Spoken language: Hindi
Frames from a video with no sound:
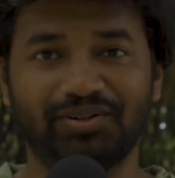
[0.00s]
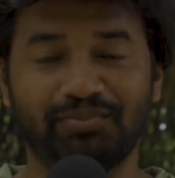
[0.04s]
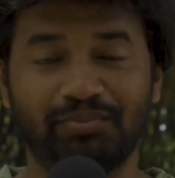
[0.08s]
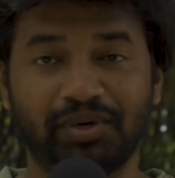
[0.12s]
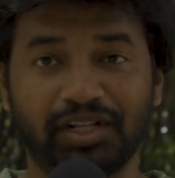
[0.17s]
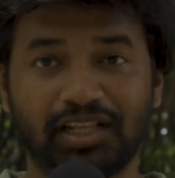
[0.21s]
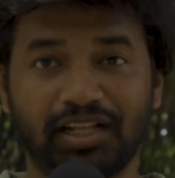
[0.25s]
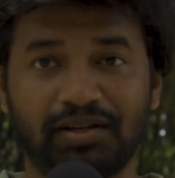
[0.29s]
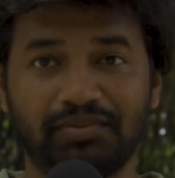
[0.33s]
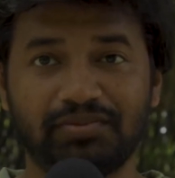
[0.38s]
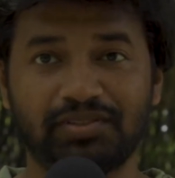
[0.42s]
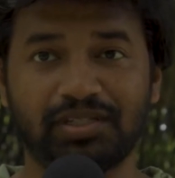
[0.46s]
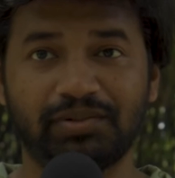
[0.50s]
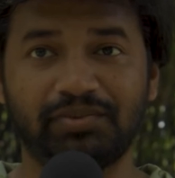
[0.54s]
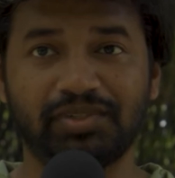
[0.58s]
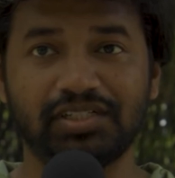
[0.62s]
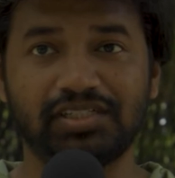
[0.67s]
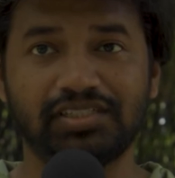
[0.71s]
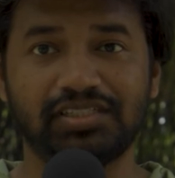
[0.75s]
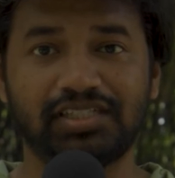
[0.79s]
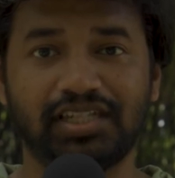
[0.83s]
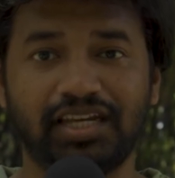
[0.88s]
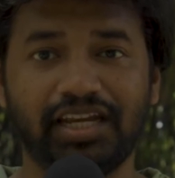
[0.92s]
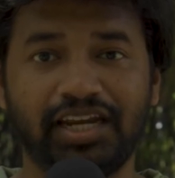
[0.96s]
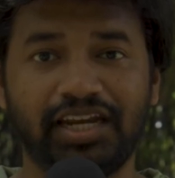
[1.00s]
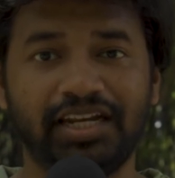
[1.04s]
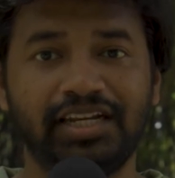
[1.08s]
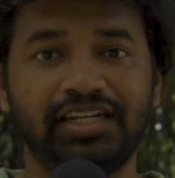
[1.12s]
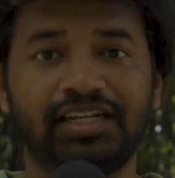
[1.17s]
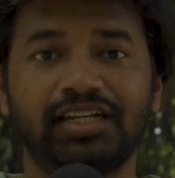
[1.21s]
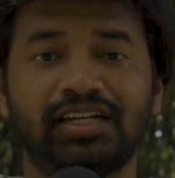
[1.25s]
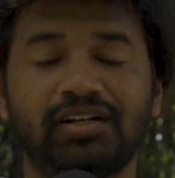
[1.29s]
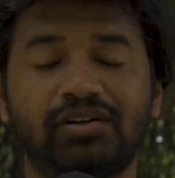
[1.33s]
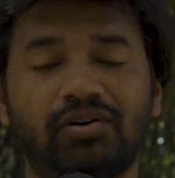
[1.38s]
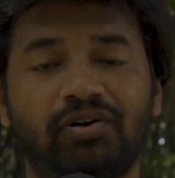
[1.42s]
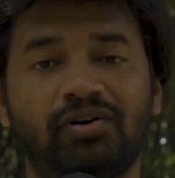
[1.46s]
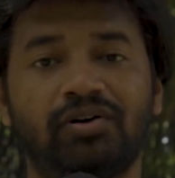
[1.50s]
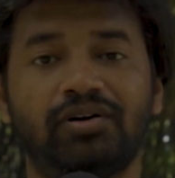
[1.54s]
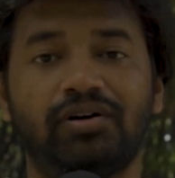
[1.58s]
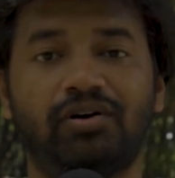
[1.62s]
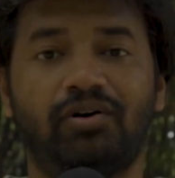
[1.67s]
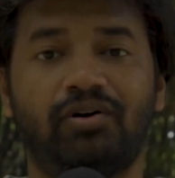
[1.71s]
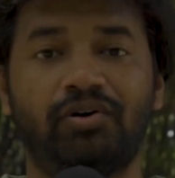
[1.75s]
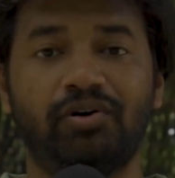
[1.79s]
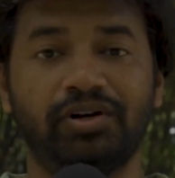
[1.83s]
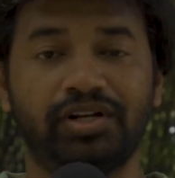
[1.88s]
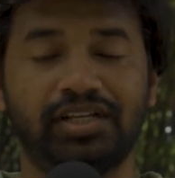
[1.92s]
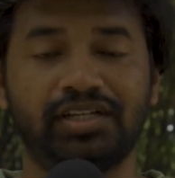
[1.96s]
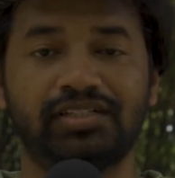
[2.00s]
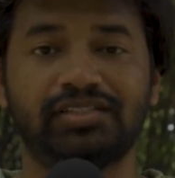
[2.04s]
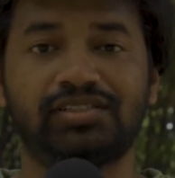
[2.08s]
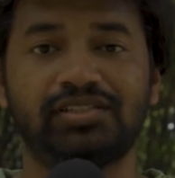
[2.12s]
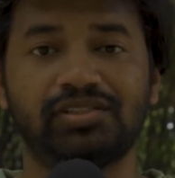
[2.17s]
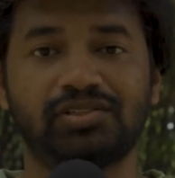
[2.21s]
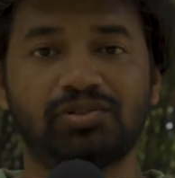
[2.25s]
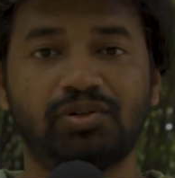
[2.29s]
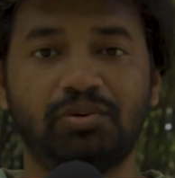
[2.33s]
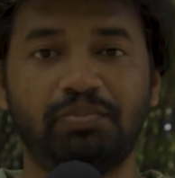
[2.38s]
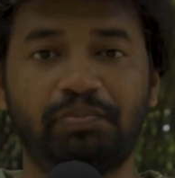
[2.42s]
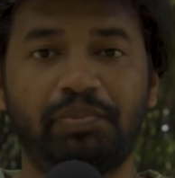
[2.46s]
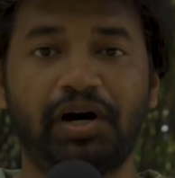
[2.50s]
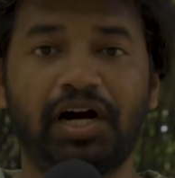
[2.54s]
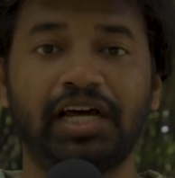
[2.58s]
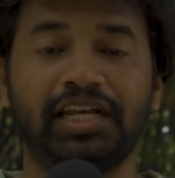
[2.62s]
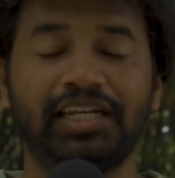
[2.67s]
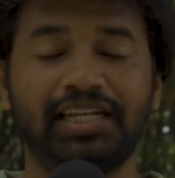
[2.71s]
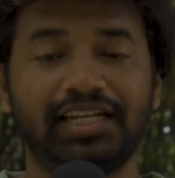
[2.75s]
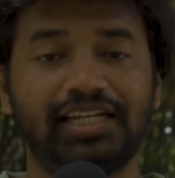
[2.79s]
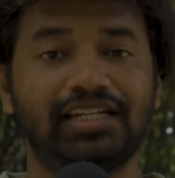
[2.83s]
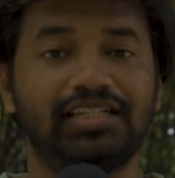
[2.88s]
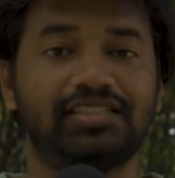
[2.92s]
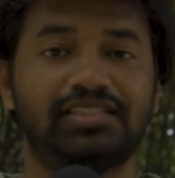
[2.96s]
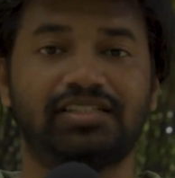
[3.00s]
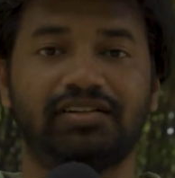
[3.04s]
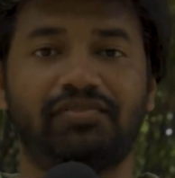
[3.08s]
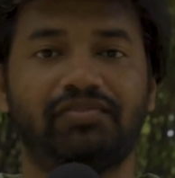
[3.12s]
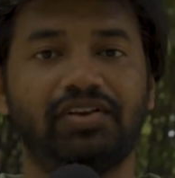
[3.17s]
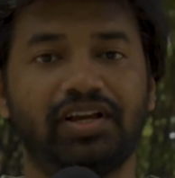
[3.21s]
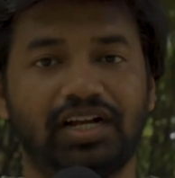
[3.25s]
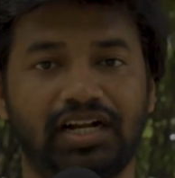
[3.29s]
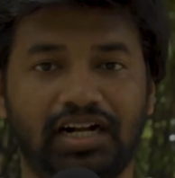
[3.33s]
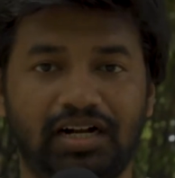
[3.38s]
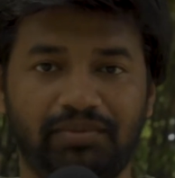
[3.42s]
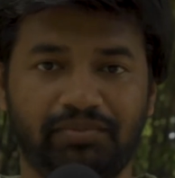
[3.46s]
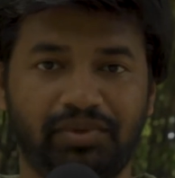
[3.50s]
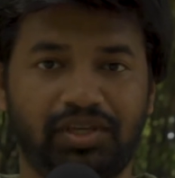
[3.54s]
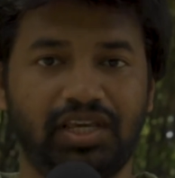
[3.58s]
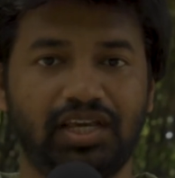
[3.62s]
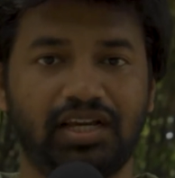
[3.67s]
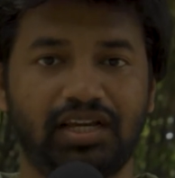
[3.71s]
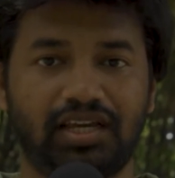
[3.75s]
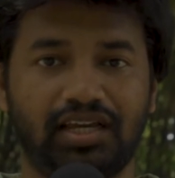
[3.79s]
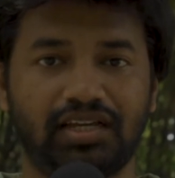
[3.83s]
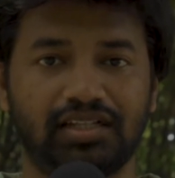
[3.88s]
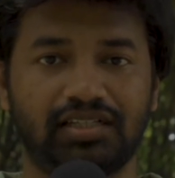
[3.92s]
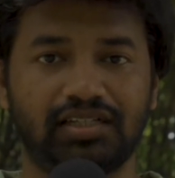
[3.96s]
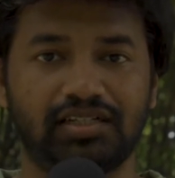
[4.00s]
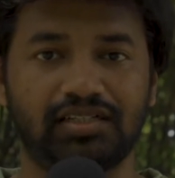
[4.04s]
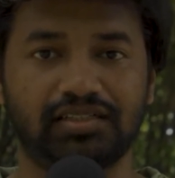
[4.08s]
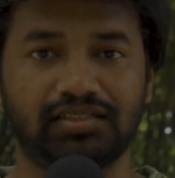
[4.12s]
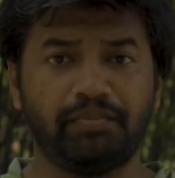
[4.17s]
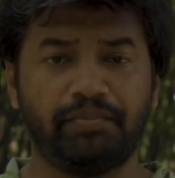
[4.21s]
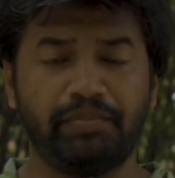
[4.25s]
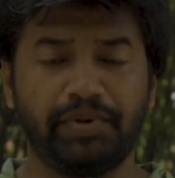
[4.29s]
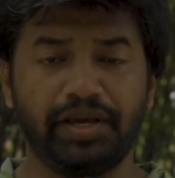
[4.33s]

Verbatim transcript: मतलब समझ लीजिए इंडियन ऑडियंसेस को पाने के लिए सिर्फ ये काम किया गया था